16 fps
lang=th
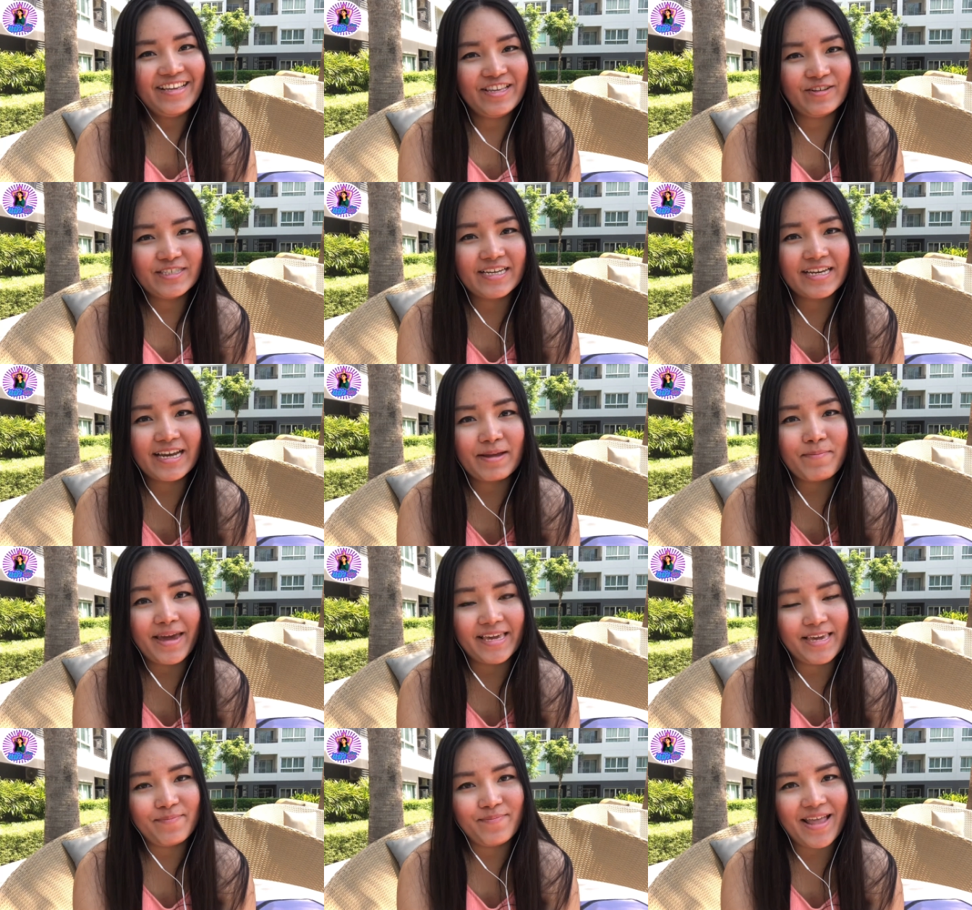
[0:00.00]
เดี๋ยวเจอกัน
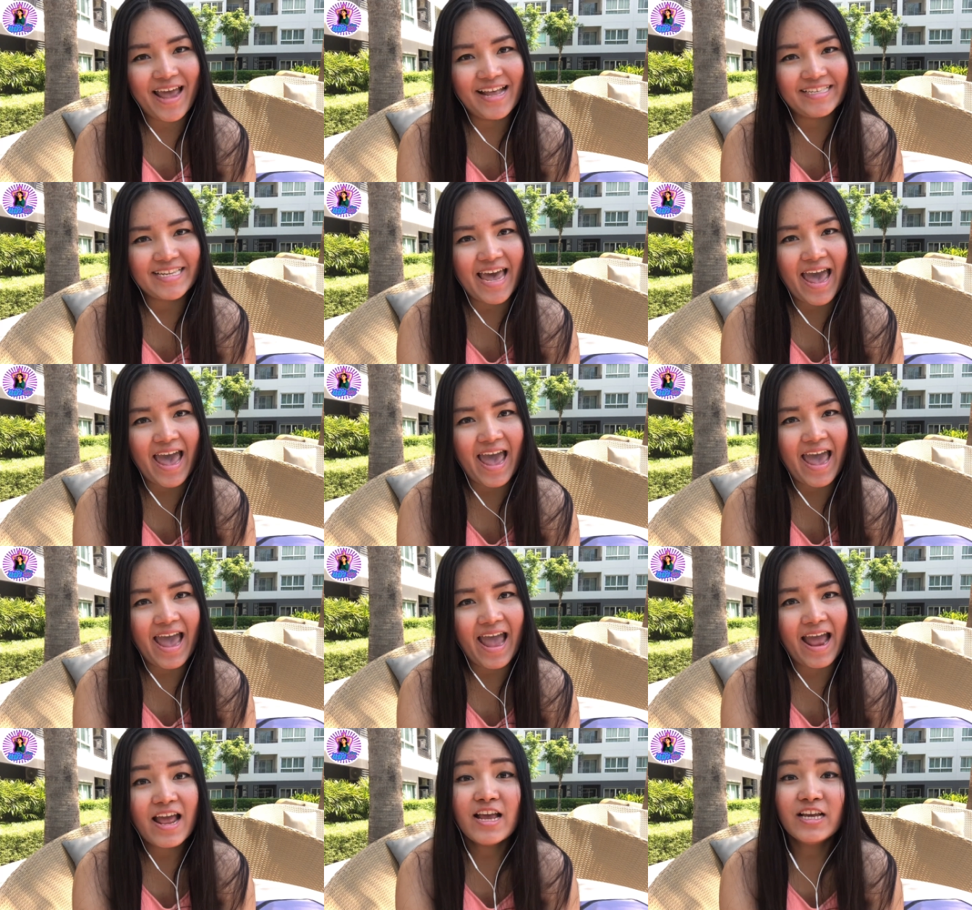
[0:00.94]
ใหม่คลิปหน้าจ้า
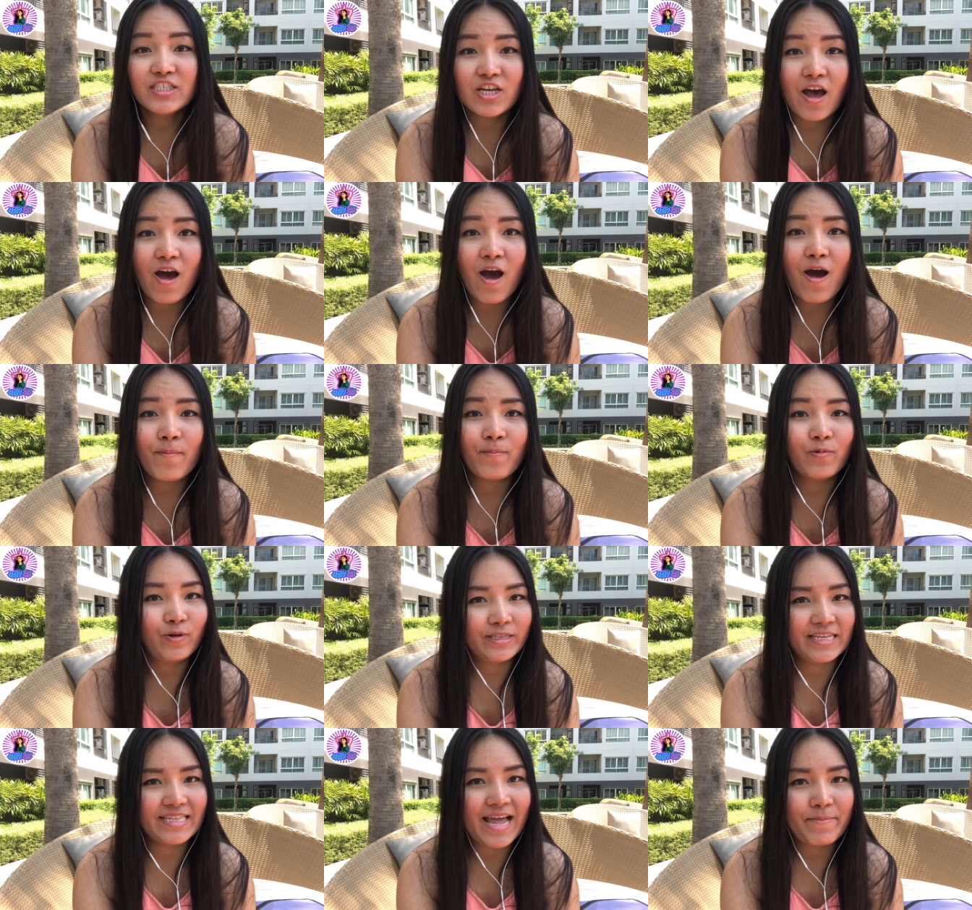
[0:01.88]
ชอบ
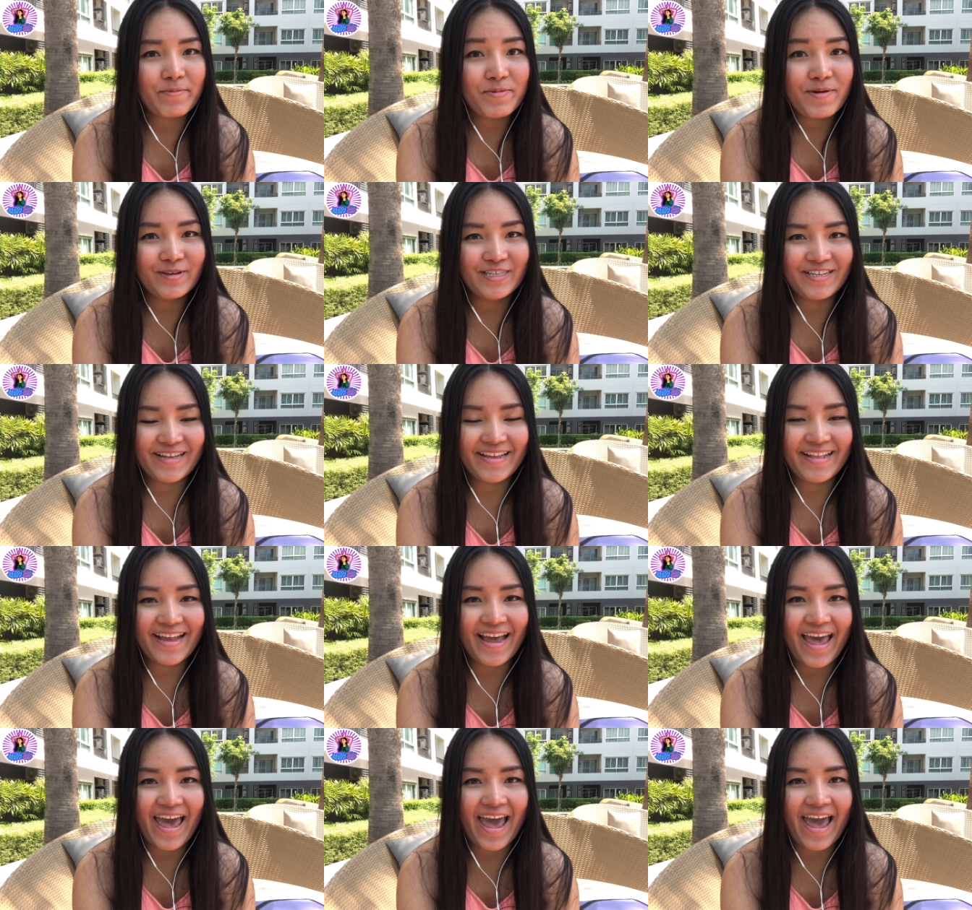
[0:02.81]
กดติดตามพี่แมวสีด้วย
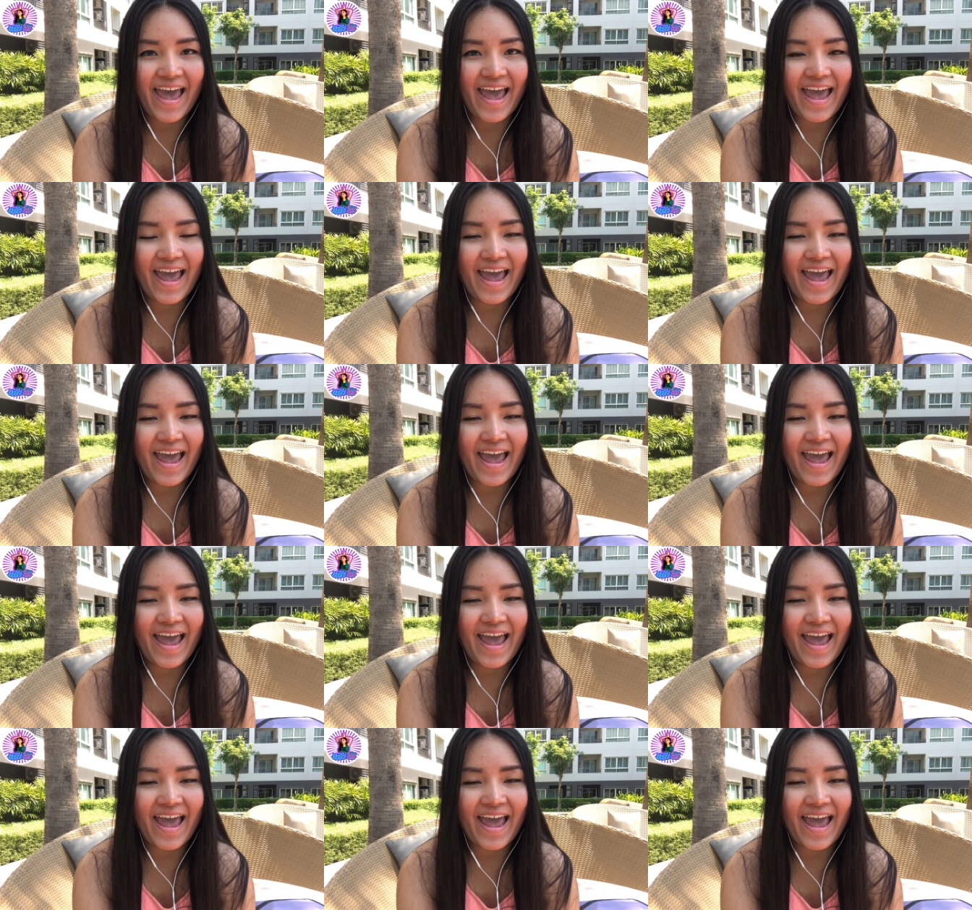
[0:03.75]
นะคะ